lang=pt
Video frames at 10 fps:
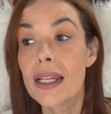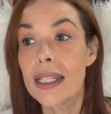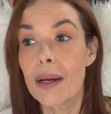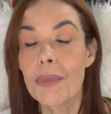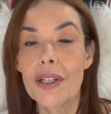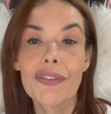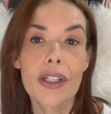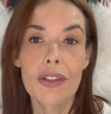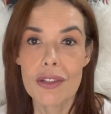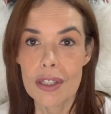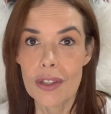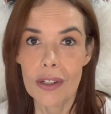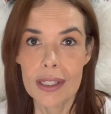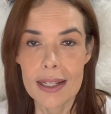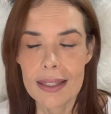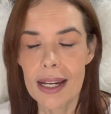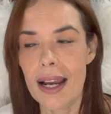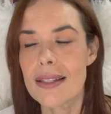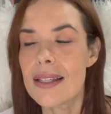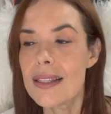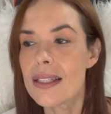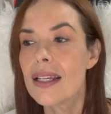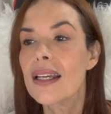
e a minha foi a Nossa Senhora das Graças.